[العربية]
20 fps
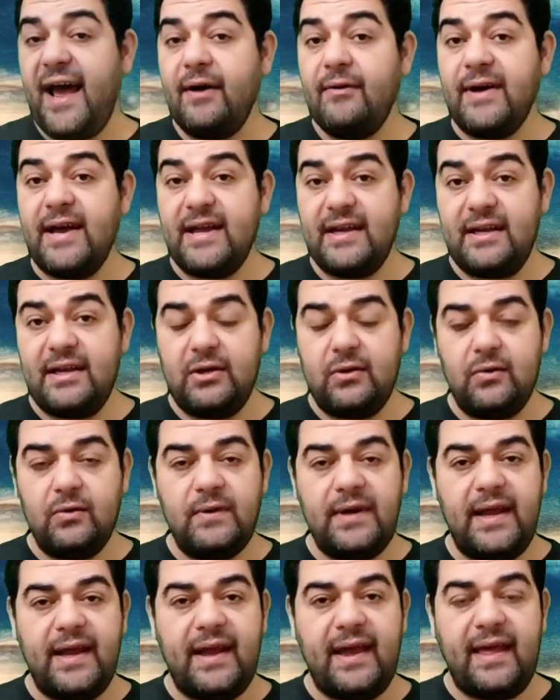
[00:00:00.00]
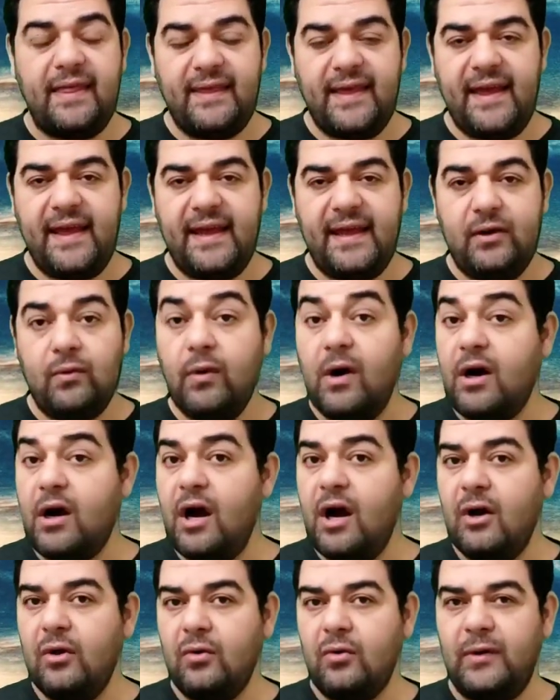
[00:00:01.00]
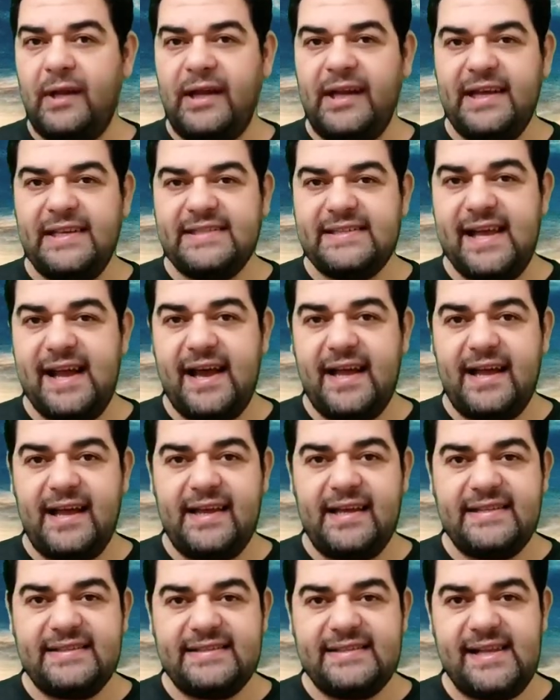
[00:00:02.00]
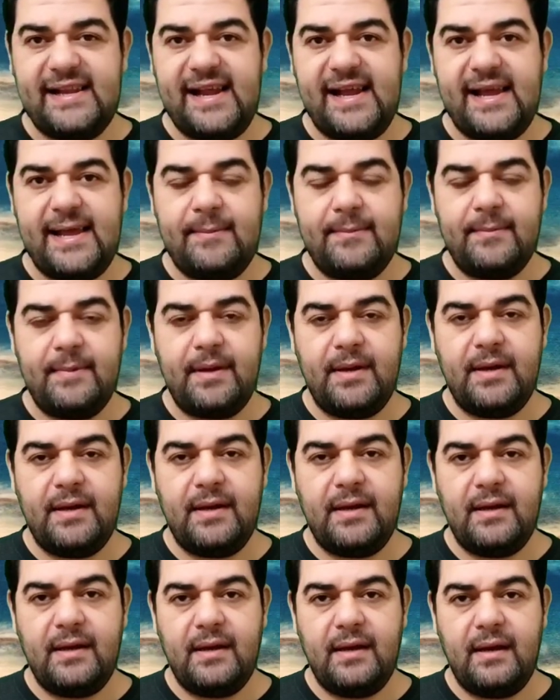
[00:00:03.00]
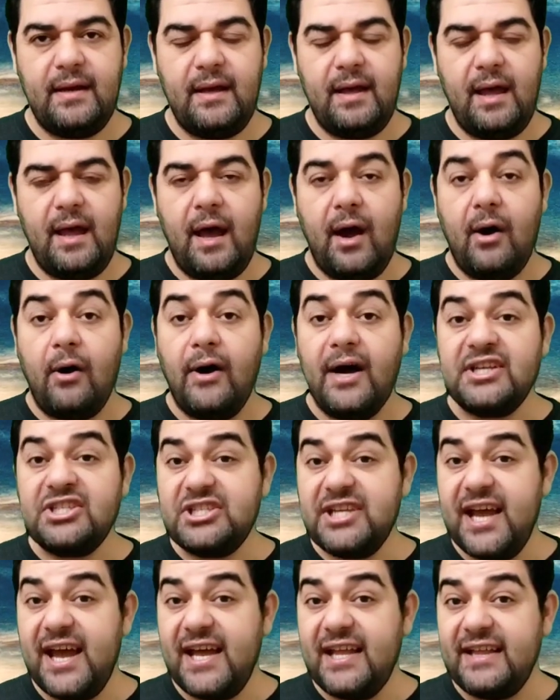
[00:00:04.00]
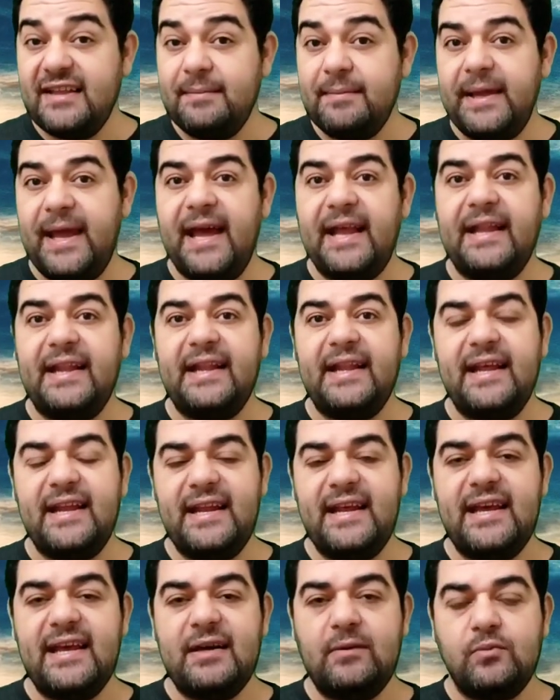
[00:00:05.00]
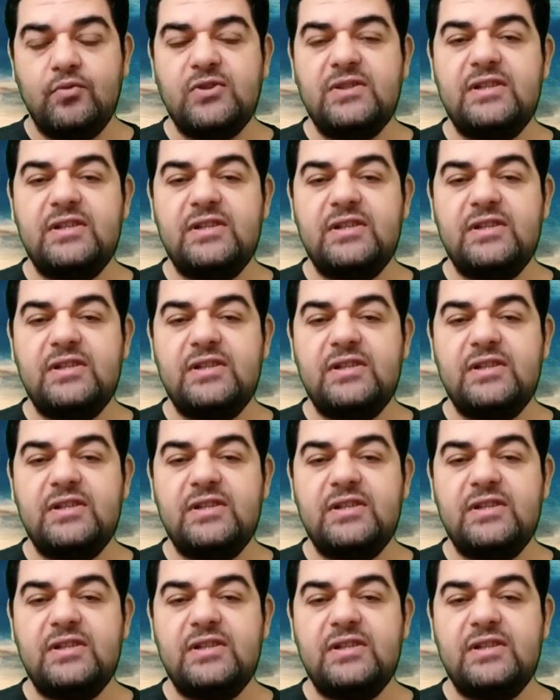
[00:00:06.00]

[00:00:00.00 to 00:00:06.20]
الحواريون كذلك وقالوا لعيسى عليه السلام وأشهد بأننا